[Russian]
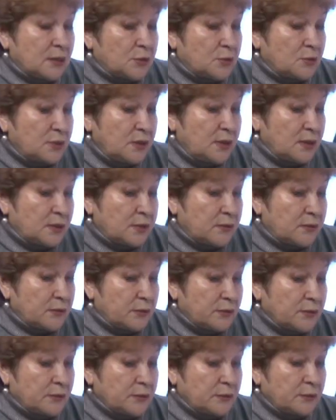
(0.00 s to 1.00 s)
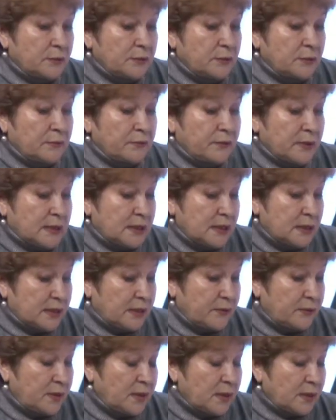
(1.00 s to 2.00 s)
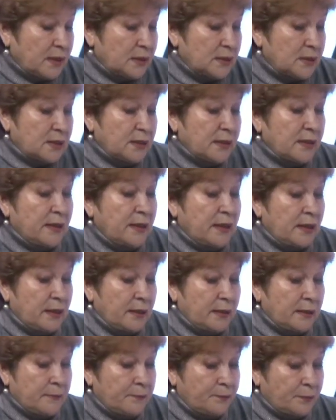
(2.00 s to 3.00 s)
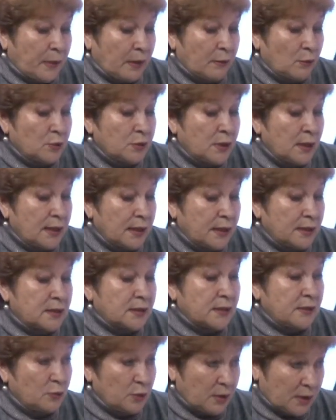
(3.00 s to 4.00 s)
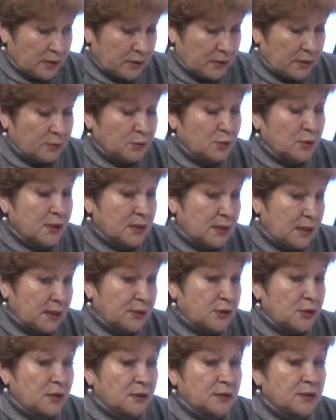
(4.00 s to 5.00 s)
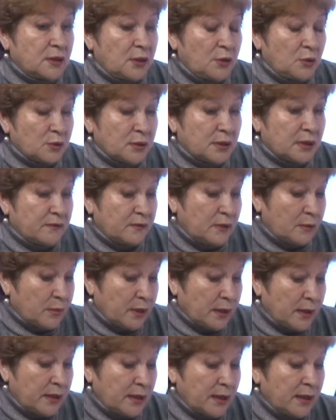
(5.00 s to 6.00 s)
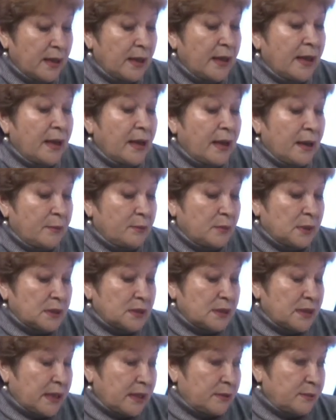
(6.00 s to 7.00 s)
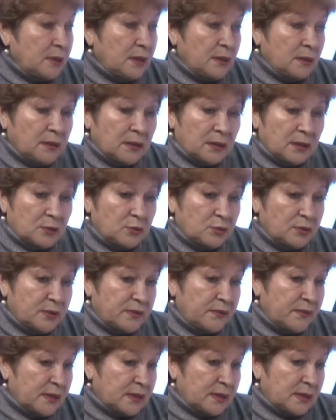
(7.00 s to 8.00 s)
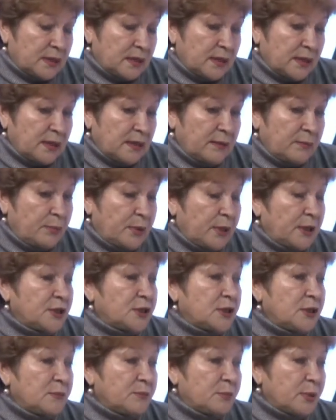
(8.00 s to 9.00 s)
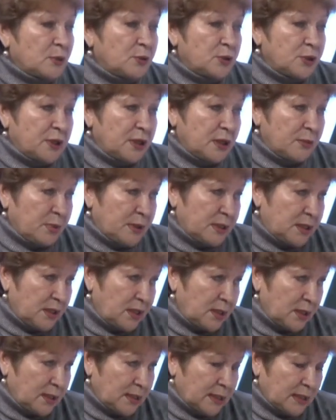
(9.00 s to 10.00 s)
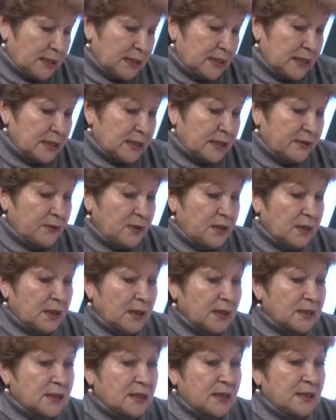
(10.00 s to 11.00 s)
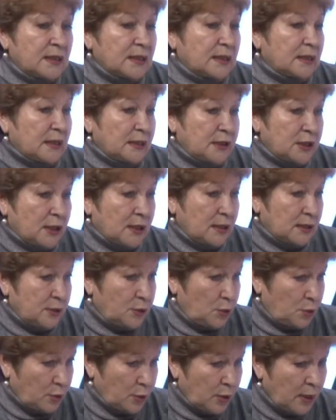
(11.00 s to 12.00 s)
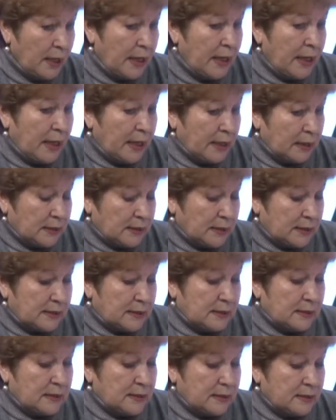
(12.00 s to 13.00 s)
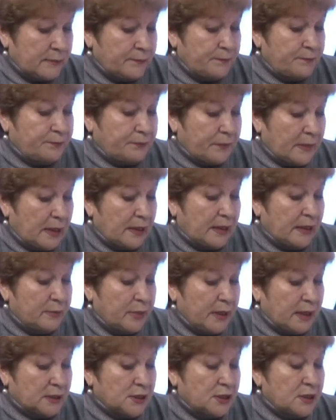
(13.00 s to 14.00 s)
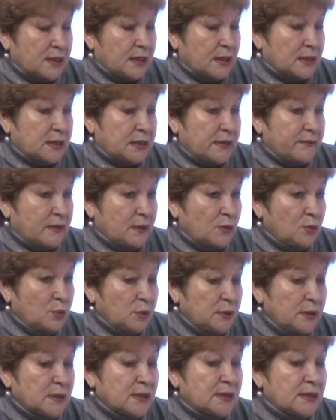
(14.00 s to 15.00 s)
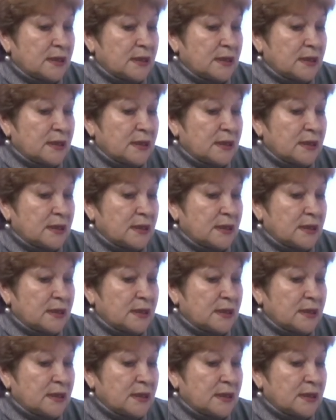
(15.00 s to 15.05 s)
что детству э, в Российской Федерации и уделяется и у нас в Крыму достаточно серьезное внимание. Мы знаем и хорошо известный перечень поручений президента Российской Федерации. Это начало еще с декабря 2016 года. За